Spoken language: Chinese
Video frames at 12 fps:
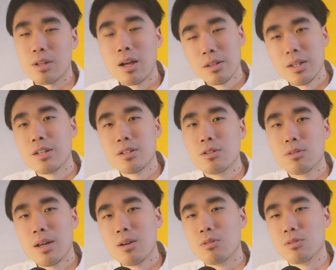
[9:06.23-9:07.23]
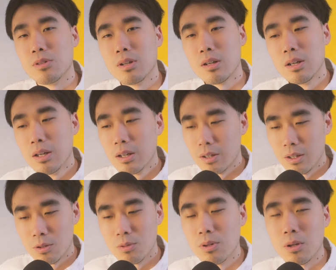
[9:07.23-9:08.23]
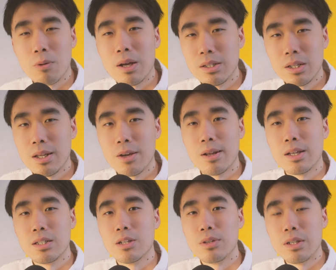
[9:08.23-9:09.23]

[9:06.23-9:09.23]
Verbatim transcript: 当然，电池容量我觉得可以通过你外接电源来解决。